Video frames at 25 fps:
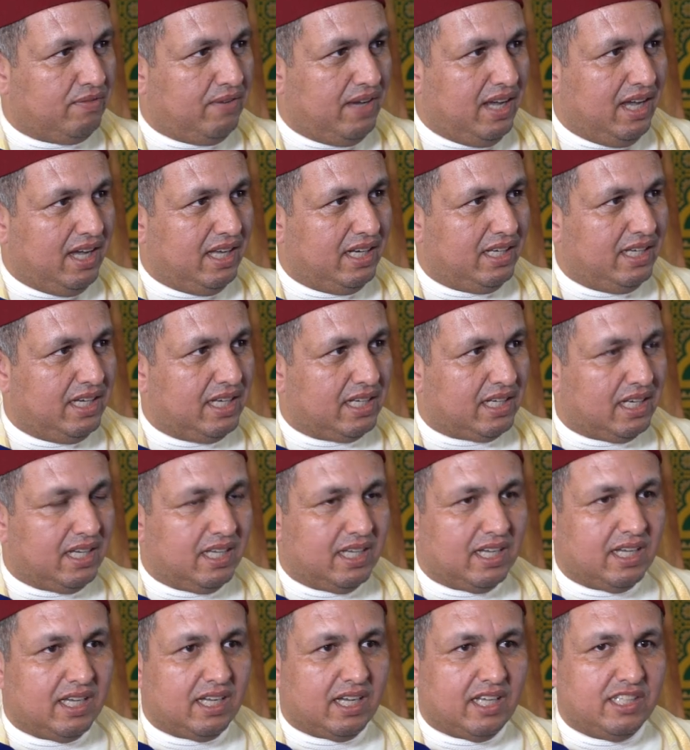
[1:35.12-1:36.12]
الفعاليات
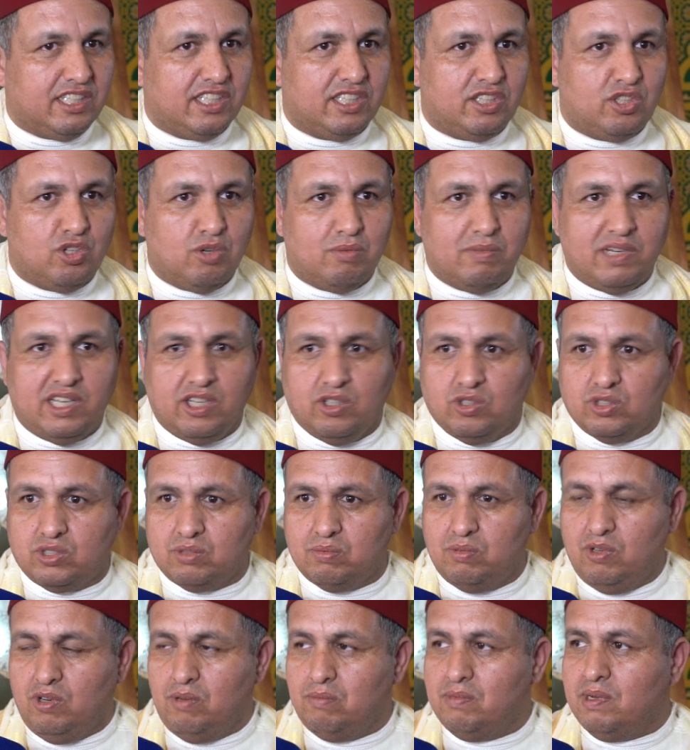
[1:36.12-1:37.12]
اللي غادي تدوم
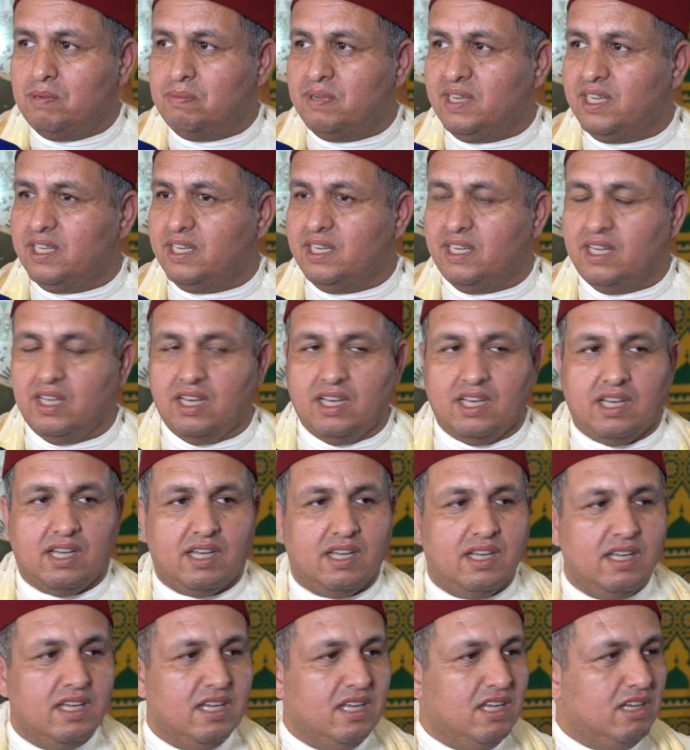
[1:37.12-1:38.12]
لاسبوع ما بين
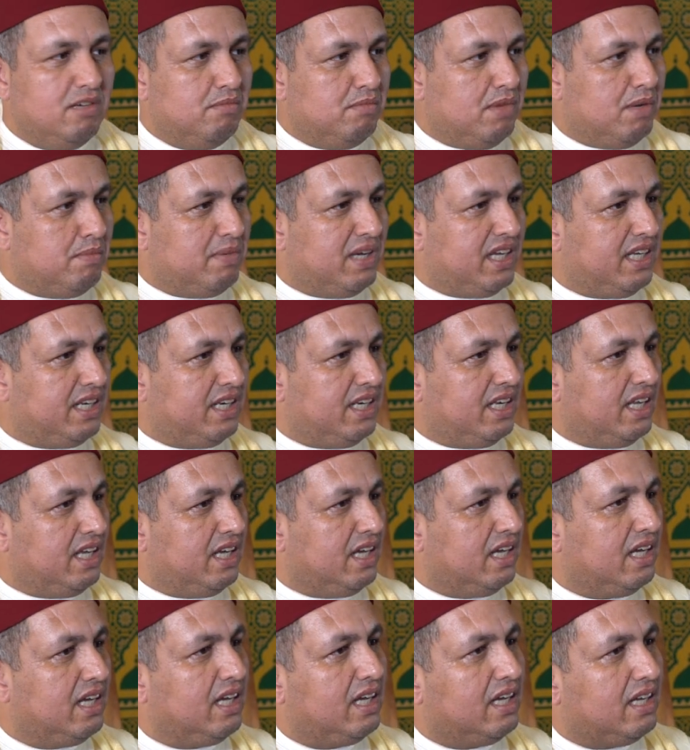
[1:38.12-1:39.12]
ما بين
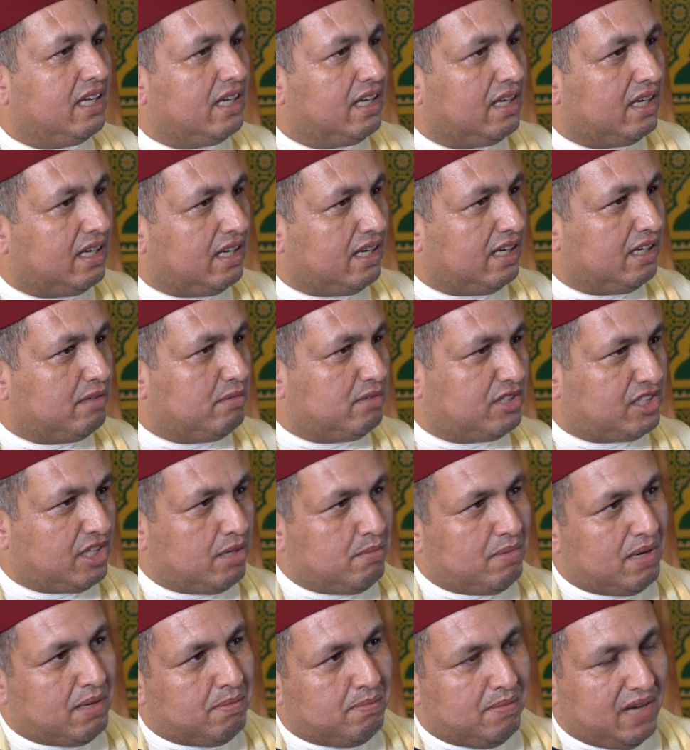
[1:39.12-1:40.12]

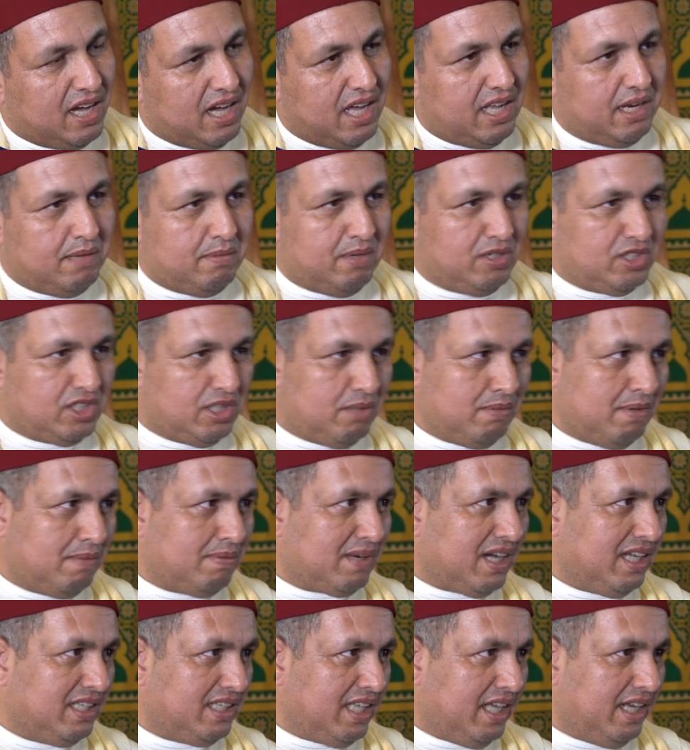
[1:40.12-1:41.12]
شباب مغاربه وشباب
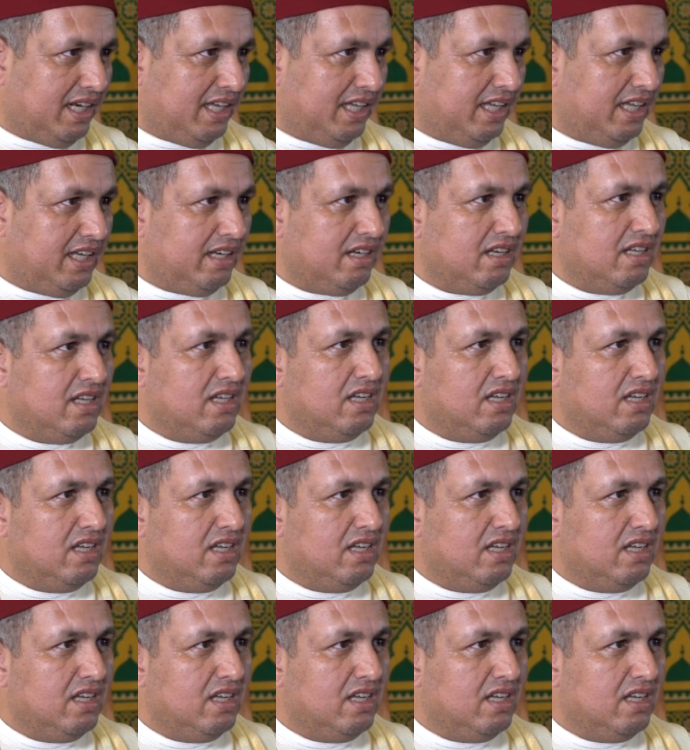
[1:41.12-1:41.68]
قطريين